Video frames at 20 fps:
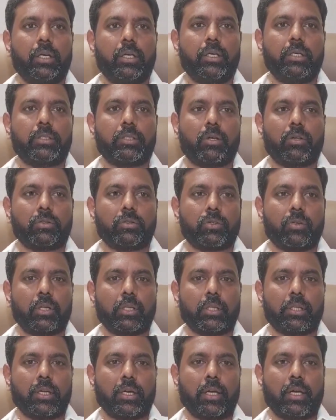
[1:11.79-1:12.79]
ఈ సంవత్సరం
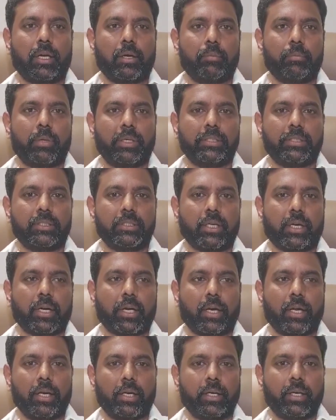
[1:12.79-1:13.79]
అంతా మంచి
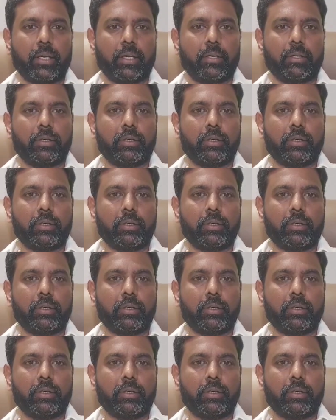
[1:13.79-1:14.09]
జరగాలని